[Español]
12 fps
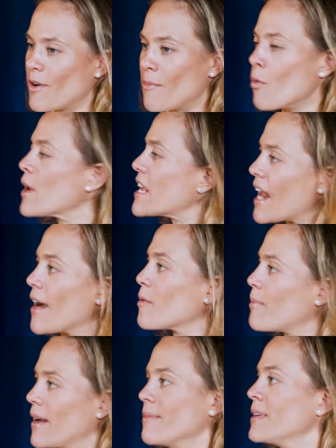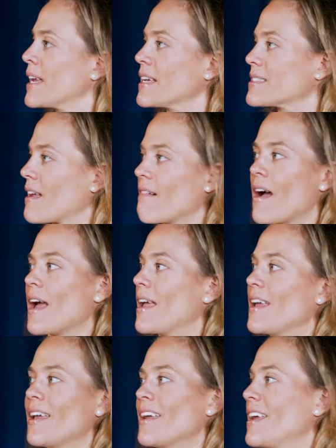Fue muy claro para mí que estaba
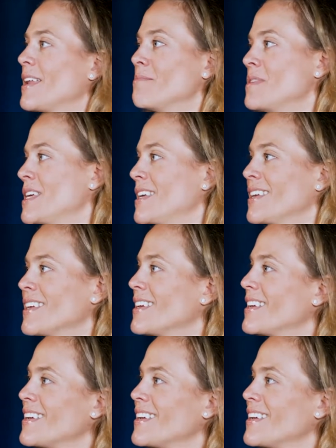en mi,